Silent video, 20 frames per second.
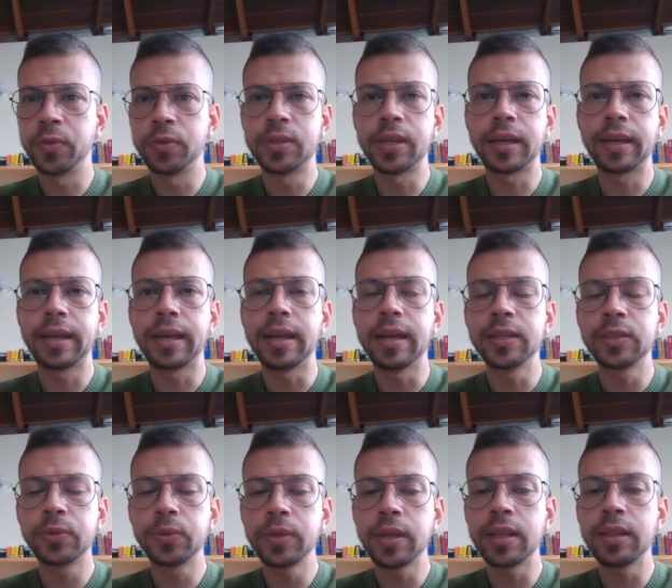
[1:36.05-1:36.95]
O sea, que el
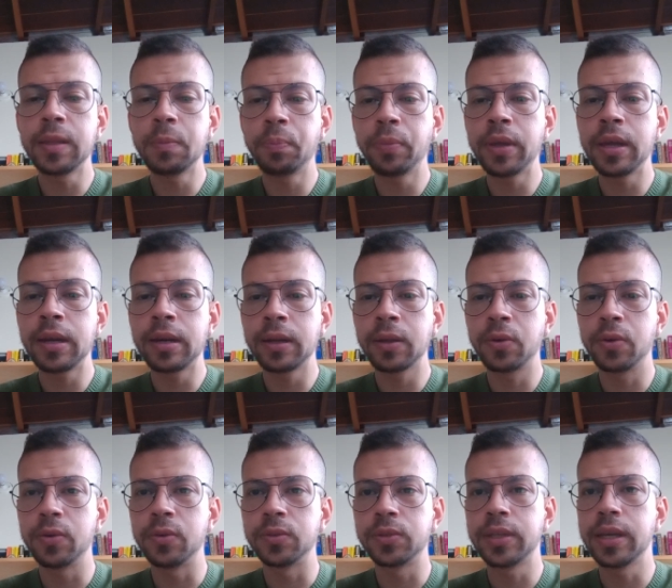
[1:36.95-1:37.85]
estudiante pueda
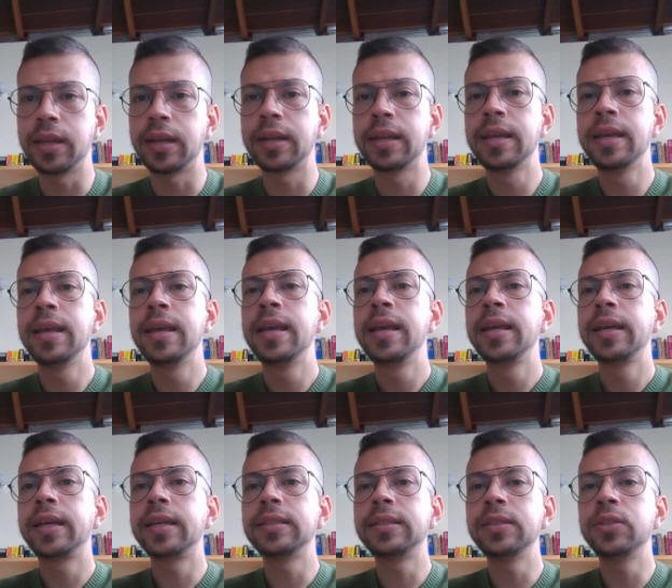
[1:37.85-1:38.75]
reconocer
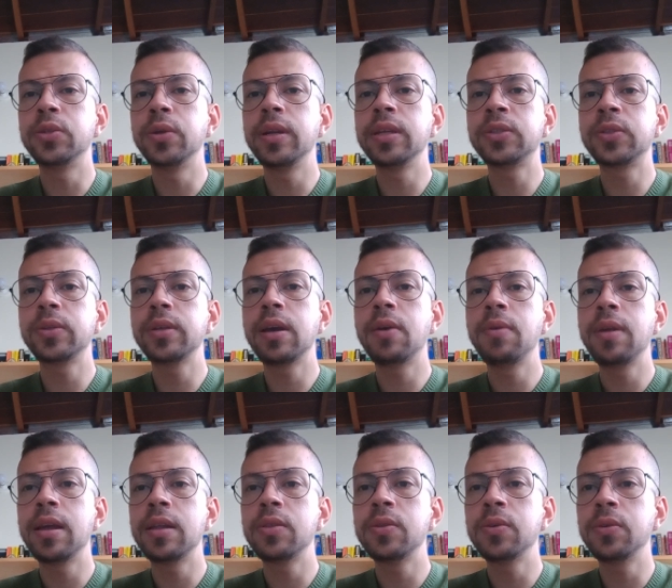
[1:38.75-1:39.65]
que si yo le estoy
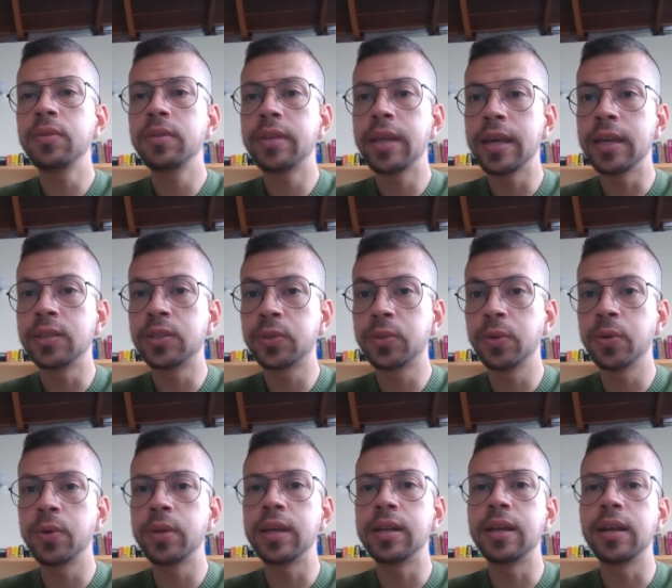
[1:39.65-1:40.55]
hablando de
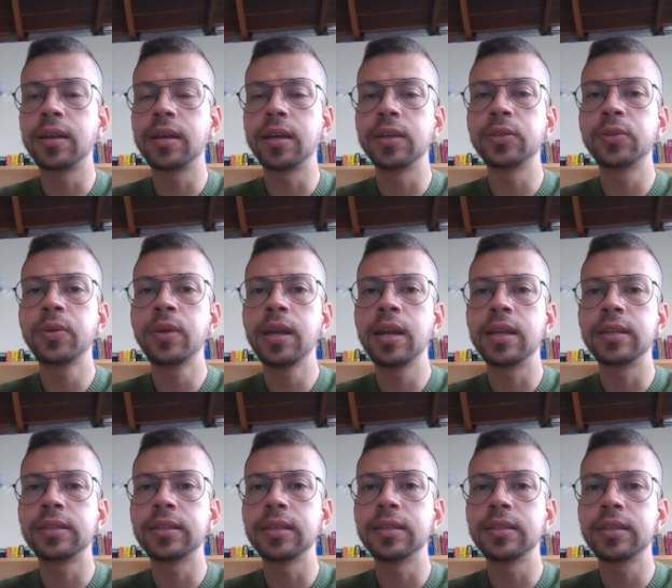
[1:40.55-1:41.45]
historia, en el caso de
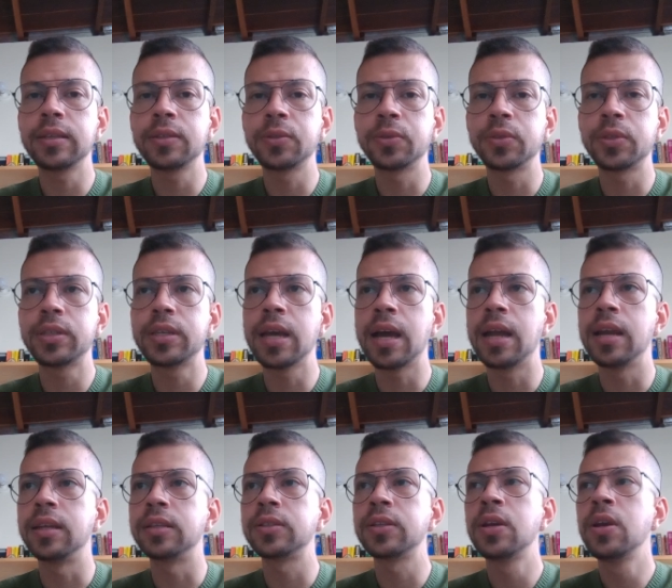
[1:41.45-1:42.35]
las ciencias
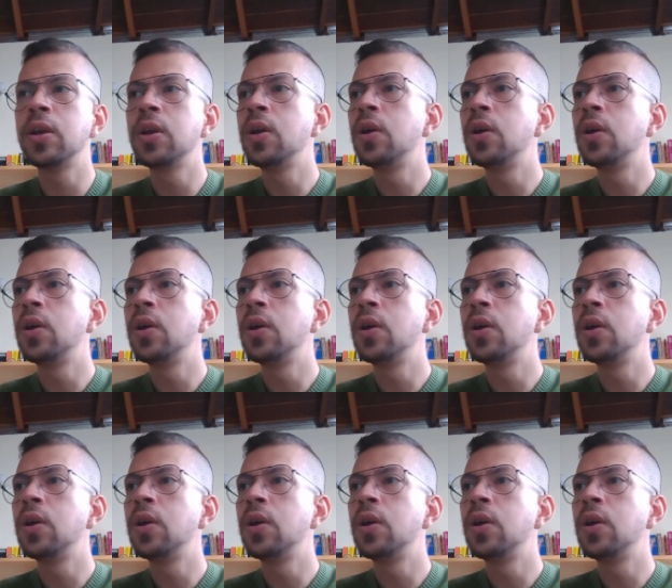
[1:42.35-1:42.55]
sociales,